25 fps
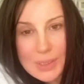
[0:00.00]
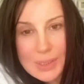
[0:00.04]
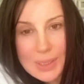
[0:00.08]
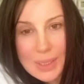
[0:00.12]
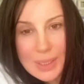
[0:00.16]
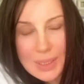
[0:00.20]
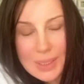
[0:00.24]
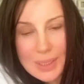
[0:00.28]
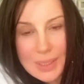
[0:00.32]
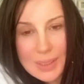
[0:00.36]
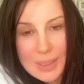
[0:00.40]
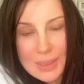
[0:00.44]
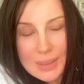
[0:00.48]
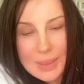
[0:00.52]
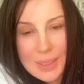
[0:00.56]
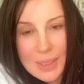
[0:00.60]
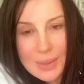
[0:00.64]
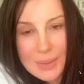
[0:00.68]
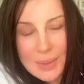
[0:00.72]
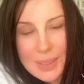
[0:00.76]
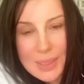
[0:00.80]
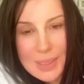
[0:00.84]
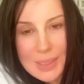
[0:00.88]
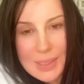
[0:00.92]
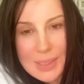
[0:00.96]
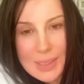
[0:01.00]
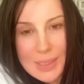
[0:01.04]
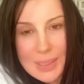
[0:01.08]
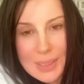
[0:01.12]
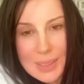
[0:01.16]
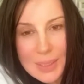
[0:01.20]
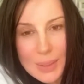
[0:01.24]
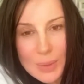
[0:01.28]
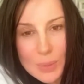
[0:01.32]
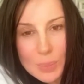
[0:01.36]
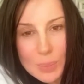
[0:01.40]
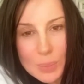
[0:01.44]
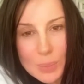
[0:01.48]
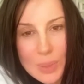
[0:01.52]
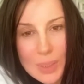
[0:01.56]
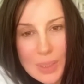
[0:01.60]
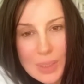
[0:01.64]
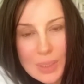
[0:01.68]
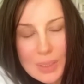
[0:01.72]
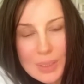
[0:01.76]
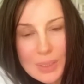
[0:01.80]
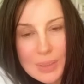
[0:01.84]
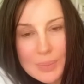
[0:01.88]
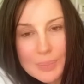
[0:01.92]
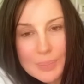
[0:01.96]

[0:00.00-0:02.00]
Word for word: такая катавасия, я упала